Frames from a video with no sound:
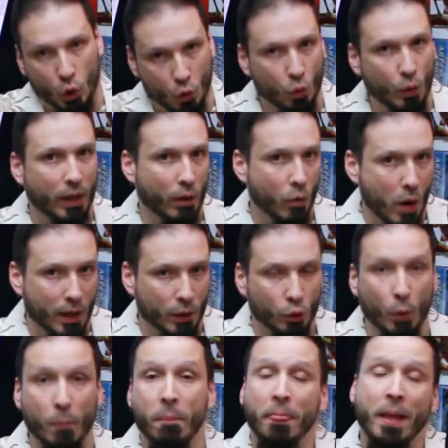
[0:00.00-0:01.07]
alcune
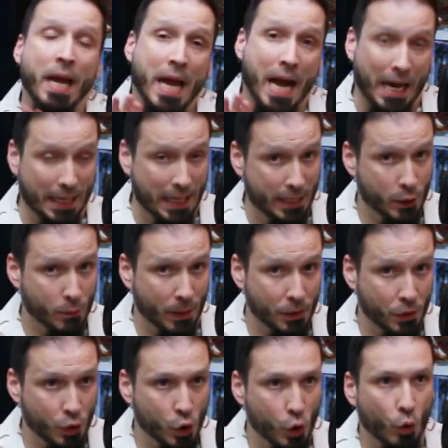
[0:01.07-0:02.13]
riguardo alle
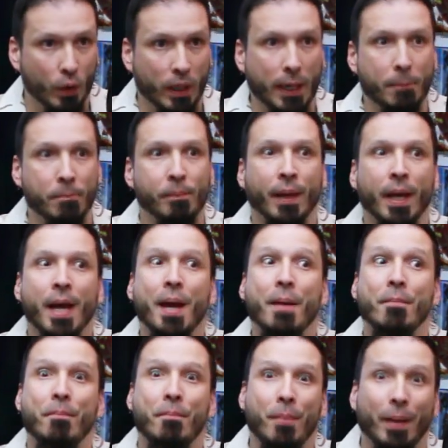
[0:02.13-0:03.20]
espansioni,
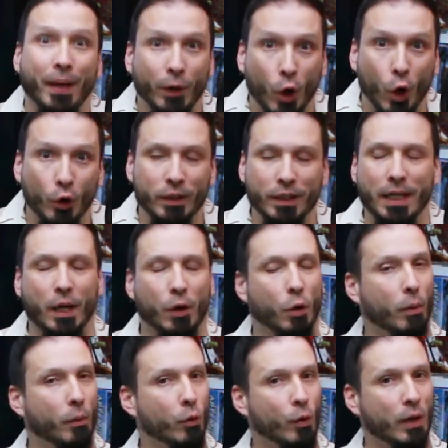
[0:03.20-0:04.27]
però ti danno
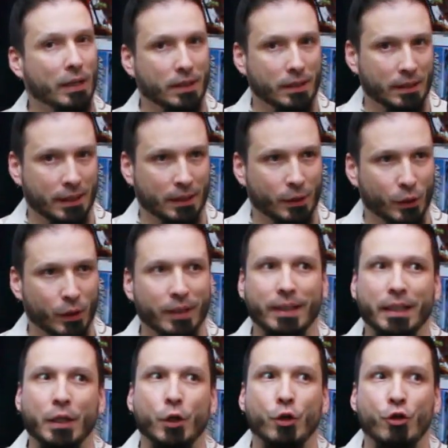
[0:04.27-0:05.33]
proprio quella sensazione
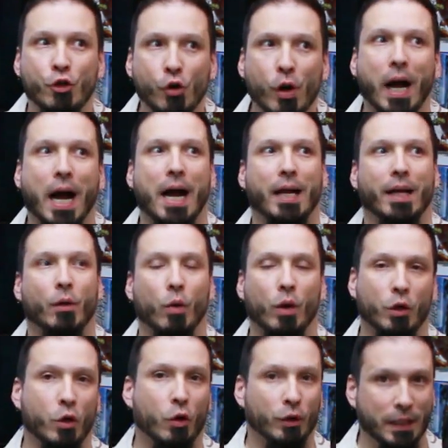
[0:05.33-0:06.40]
di giocare
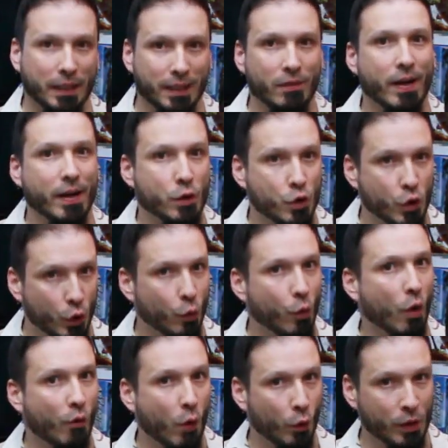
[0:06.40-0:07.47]
qualcosa di diverso e
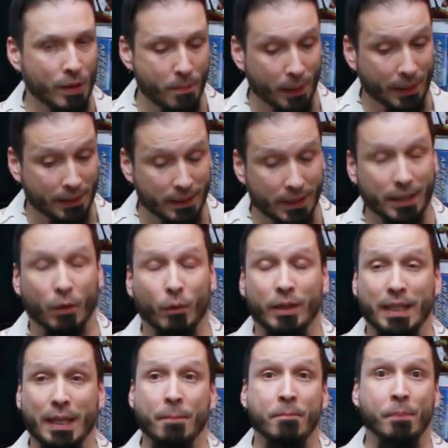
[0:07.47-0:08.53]
nuovo ogni partita,
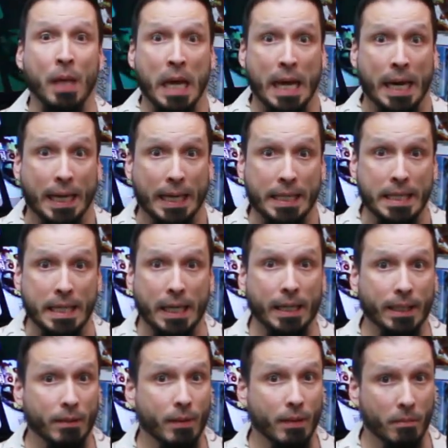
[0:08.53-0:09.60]
quindi
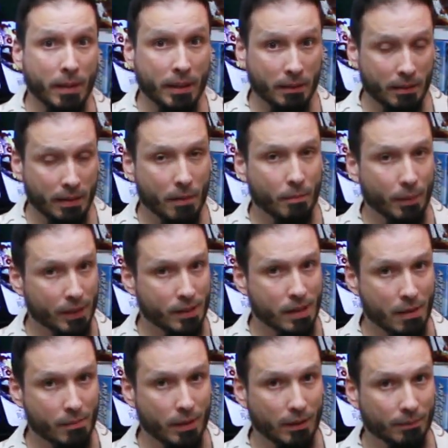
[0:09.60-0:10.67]
incredibilmente
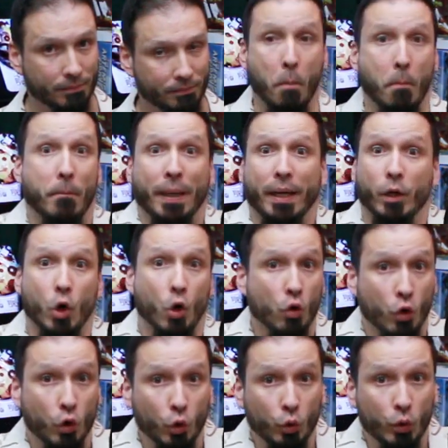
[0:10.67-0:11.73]
apprezzabile. Per
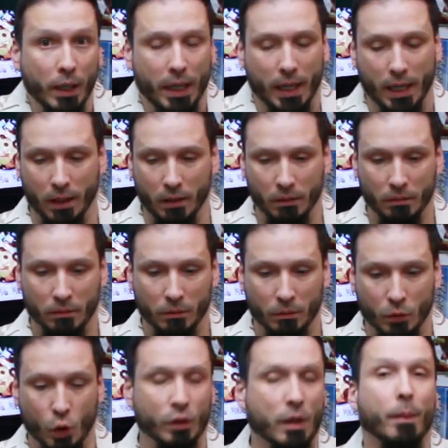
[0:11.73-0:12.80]
concludere
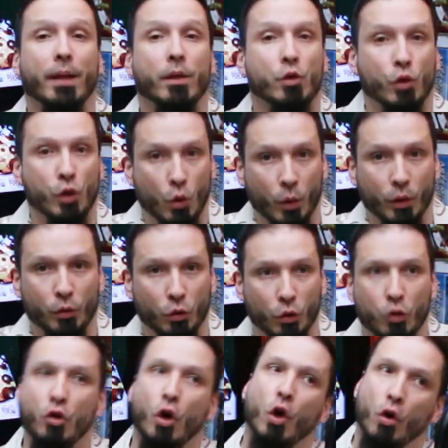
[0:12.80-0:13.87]
cosa penso di questo
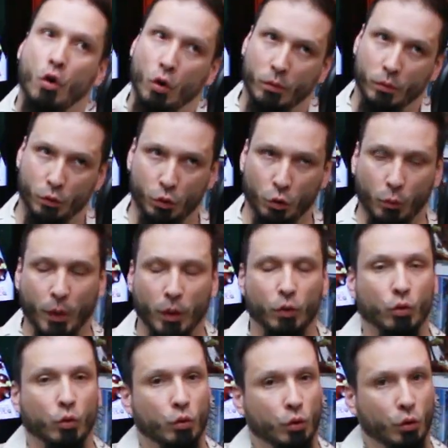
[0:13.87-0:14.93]
gioco,
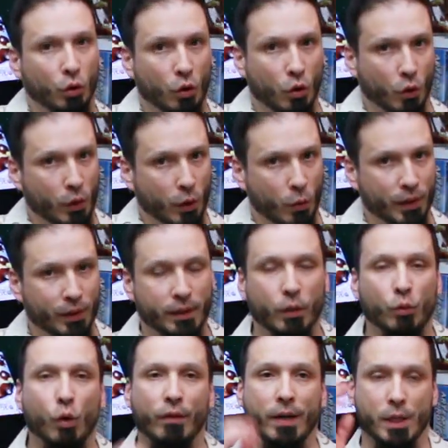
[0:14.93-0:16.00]
soprattutto con queste
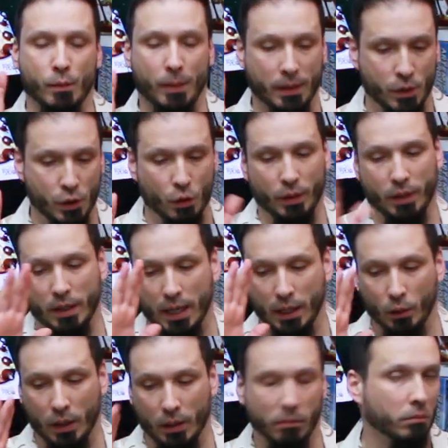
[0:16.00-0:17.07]
nuove espansioni.
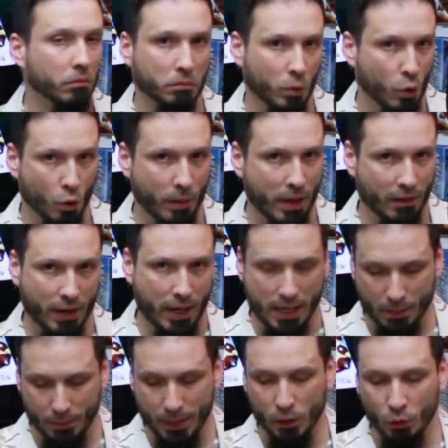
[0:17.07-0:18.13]
Allora, come avrai
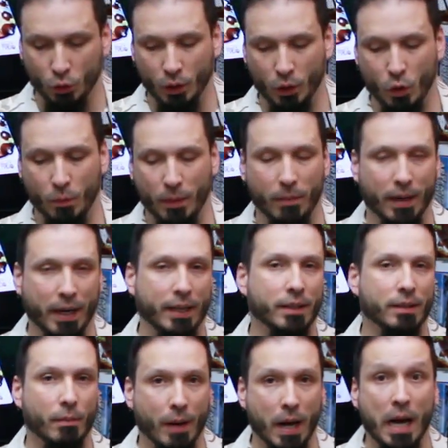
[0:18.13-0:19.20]
capito e come magari
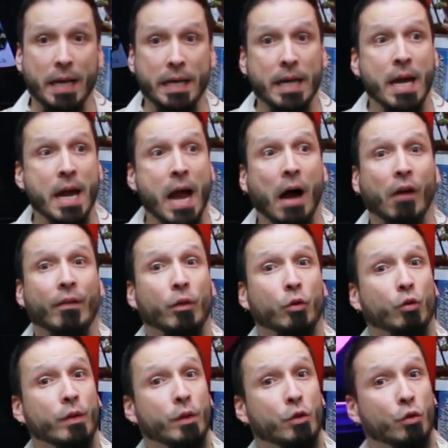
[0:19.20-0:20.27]
saprai,
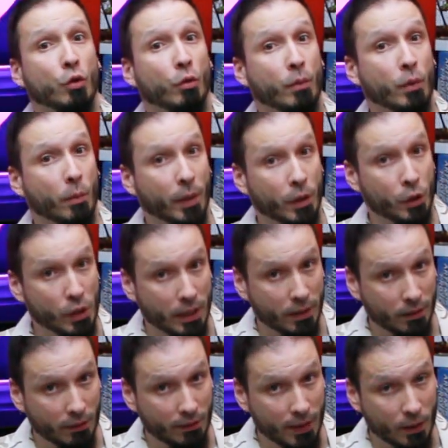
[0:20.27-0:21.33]
avendo visto il mio
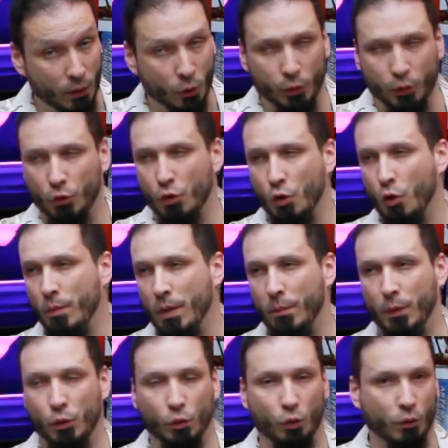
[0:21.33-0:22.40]
precedente video, questo gioco mi è
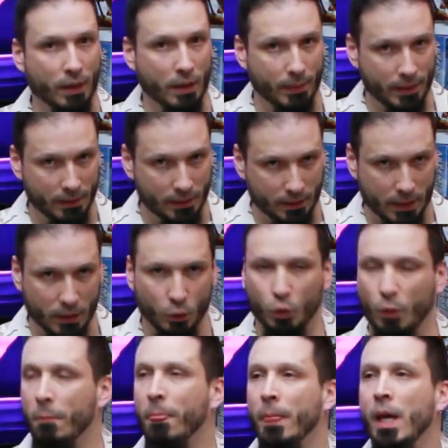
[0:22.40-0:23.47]
piaciuto veramente tanto.